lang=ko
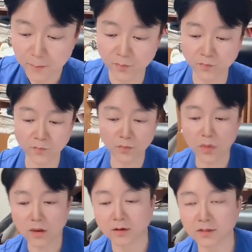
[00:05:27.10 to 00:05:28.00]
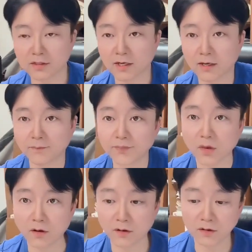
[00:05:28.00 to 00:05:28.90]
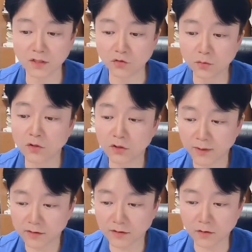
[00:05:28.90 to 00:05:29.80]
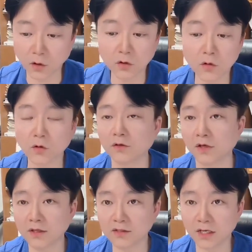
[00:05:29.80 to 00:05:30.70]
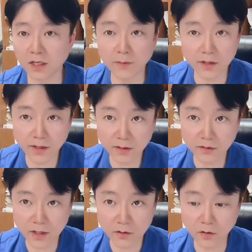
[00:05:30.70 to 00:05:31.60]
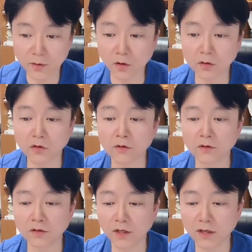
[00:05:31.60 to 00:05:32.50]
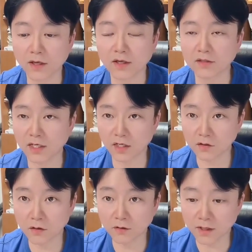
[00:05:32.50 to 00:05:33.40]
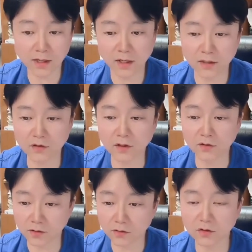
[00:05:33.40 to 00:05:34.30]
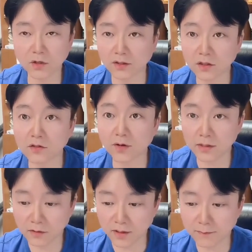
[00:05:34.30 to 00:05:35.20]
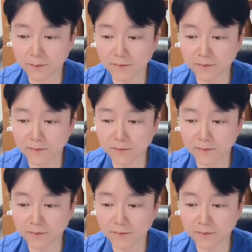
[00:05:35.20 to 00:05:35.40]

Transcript: 음, 근데 제가 어, 이제 구분을 쳐봤어요. 어떤 것들이 이제 일반화되는 거면 어떤 것들이 체계적인 거냐. 아 저기 죄송, 아, 특정하는 거냐.